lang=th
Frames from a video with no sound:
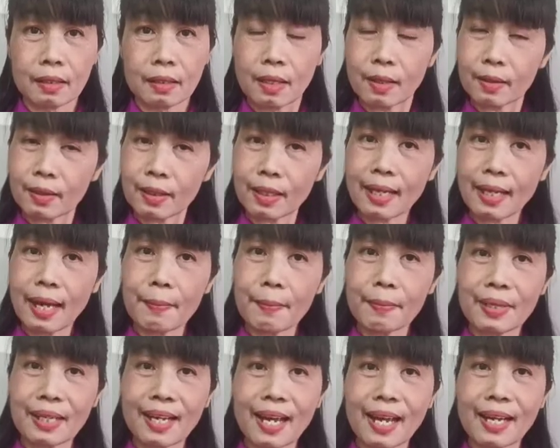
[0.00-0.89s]
แล้วจะ
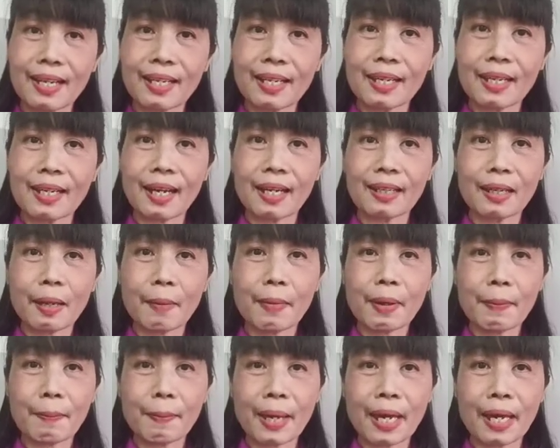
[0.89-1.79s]
ทำยังไงดีคะถ้า
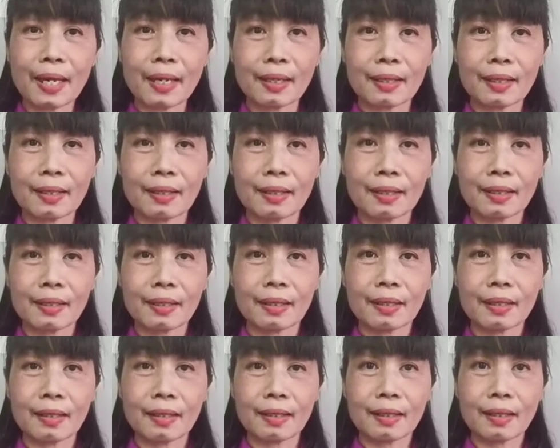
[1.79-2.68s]
ไม่เป็น
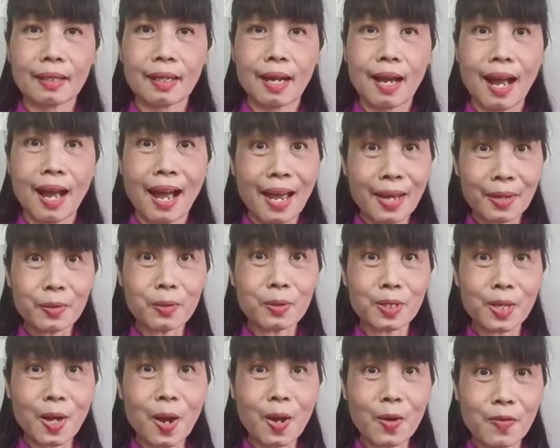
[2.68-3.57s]
ให้ครู
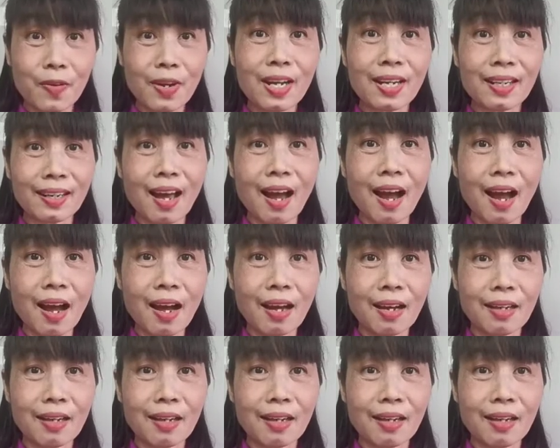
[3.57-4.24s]
ชอบฝึกเหรอ